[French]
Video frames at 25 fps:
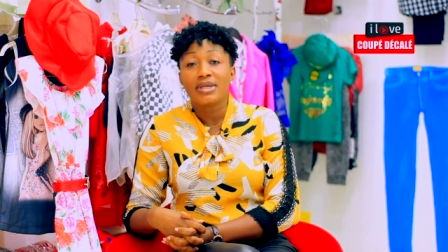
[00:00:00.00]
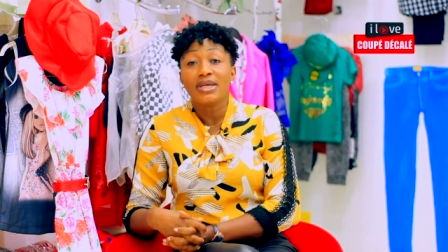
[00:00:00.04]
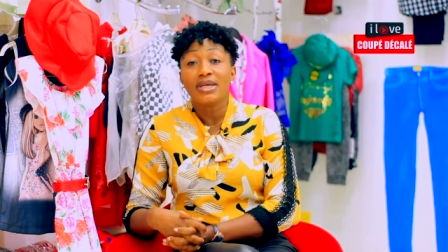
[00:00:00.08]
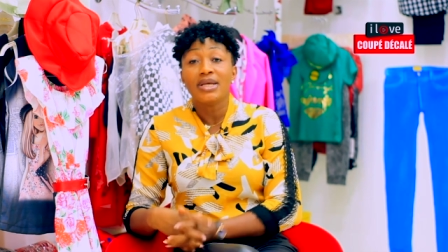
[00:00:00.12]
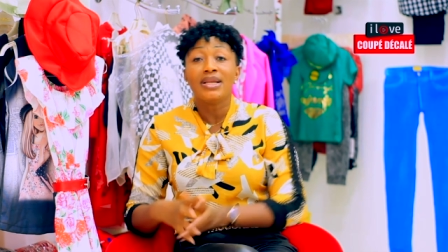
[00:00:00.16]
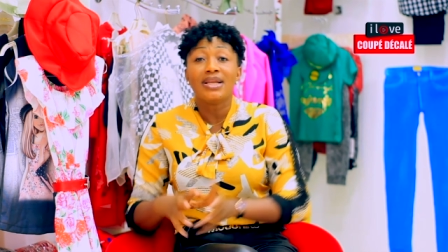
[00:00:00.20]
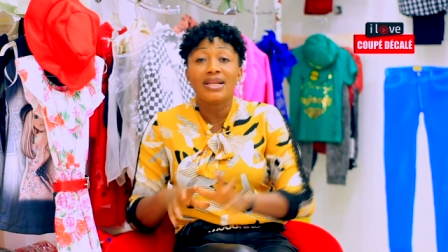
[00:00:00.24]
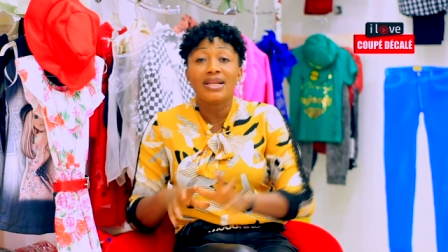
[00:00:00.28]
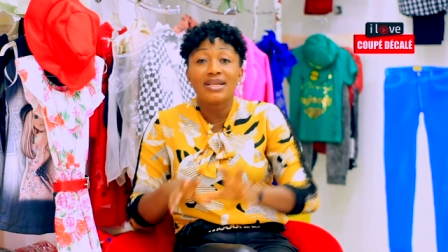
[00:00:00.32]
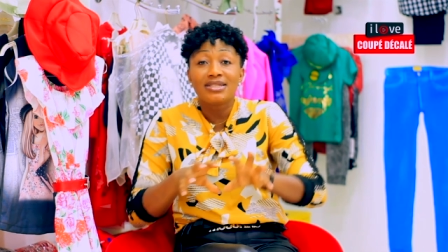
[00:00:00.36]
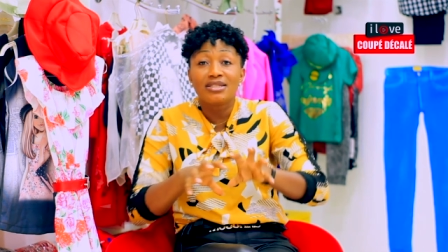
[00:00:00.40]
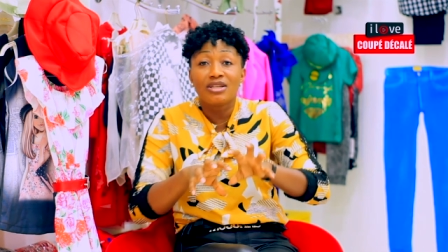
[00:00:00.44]

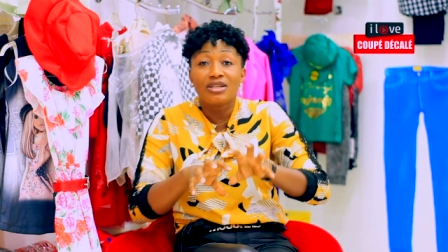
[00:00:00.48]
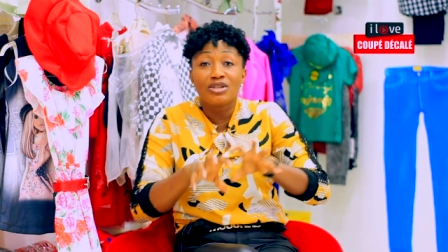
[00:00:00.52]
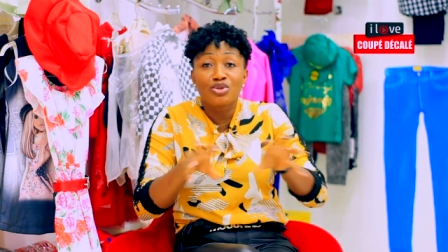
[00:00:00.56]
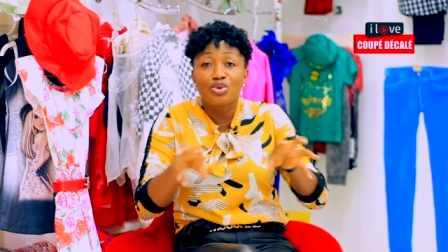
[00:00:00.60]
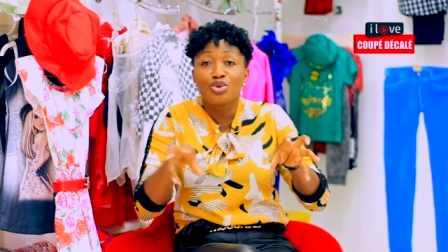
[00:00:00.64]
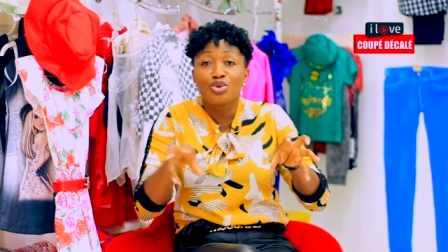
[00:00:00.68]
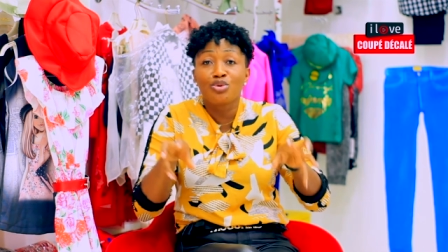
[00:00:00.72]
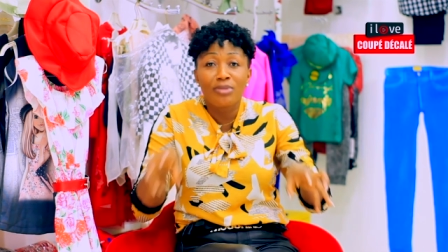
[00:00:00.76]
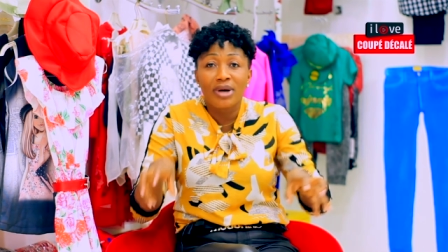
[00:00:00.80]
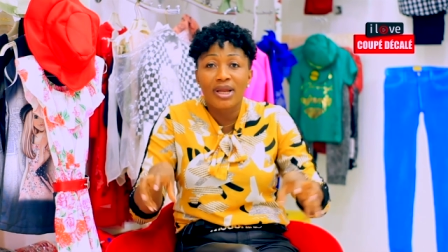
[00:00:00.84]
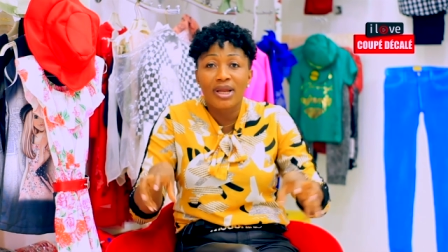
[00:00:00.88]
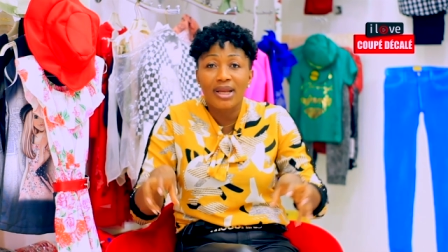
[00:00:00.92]
Les
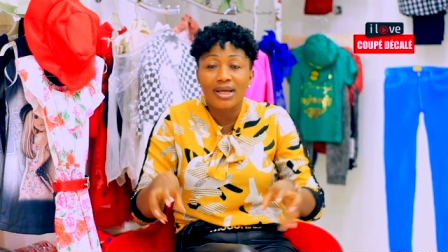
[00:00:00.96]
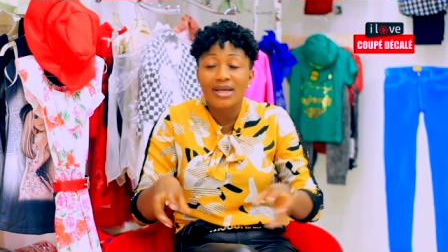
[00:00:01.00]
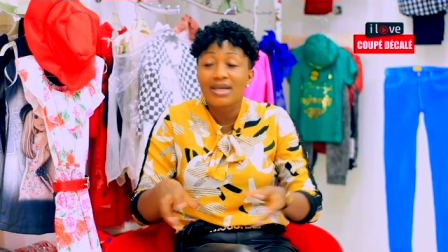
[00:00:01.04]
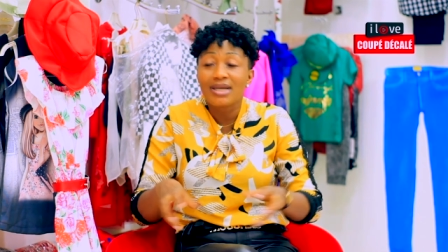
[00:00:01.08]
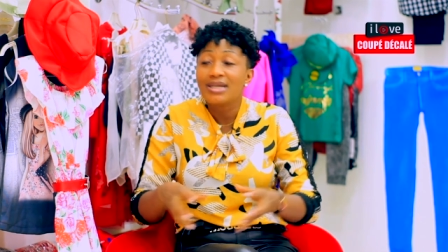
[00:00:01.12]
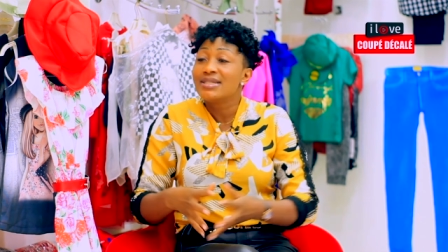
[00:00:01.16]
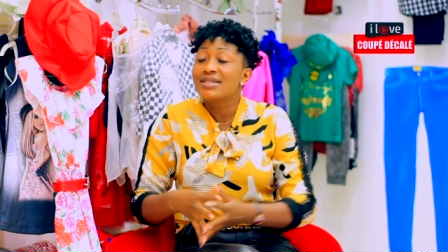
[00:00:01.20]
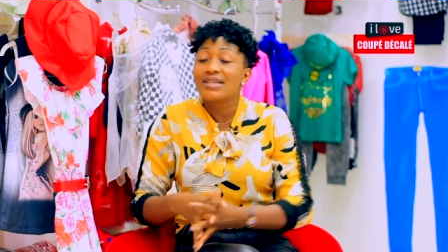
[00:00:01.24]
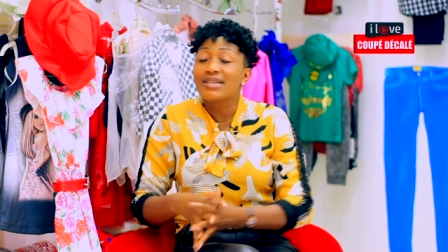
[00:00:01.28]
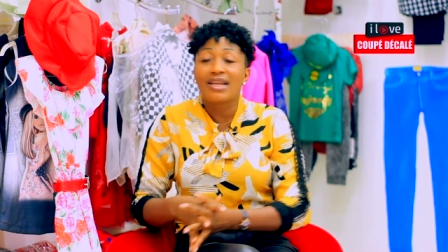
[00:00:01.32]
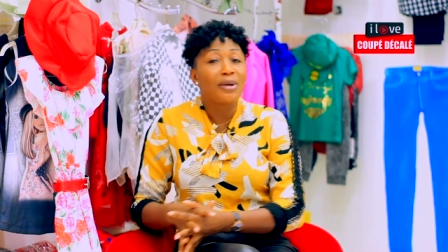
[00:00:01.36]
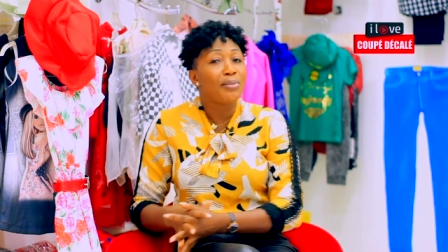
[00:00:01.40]
instruments là,
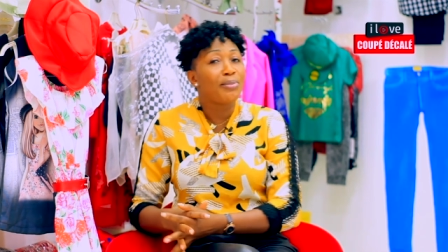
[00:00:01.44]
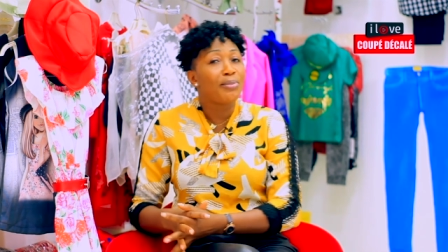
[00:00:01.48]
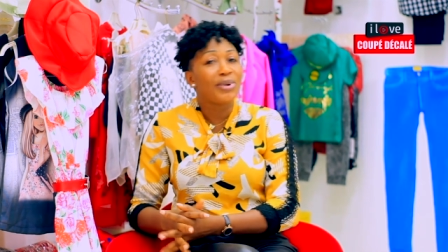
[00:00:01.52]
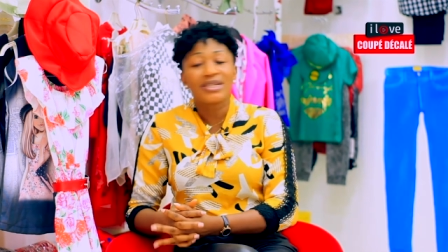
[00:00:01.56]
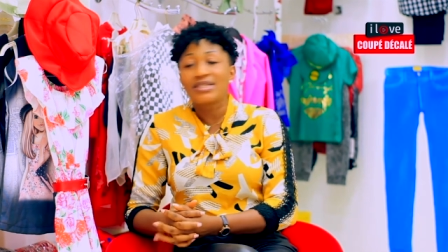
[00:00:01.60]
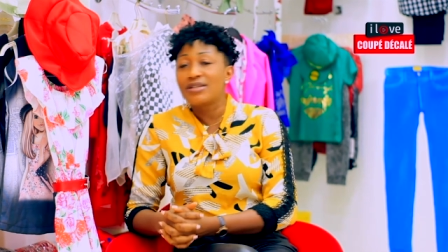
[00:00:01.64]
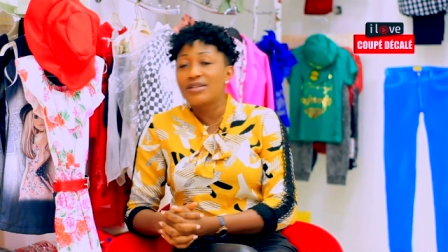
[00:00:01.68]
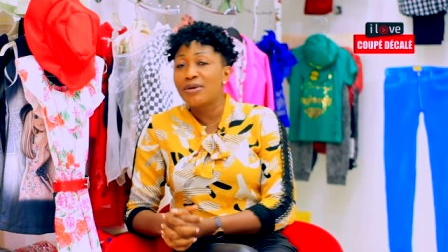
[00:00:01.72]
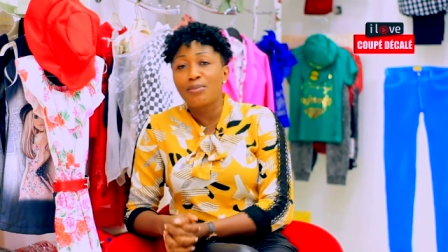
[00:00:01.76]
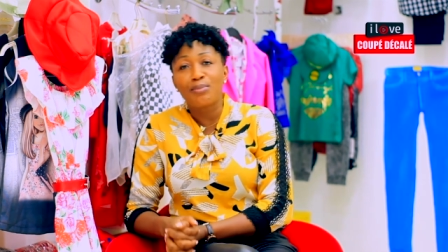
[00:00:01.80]
ça n'appartient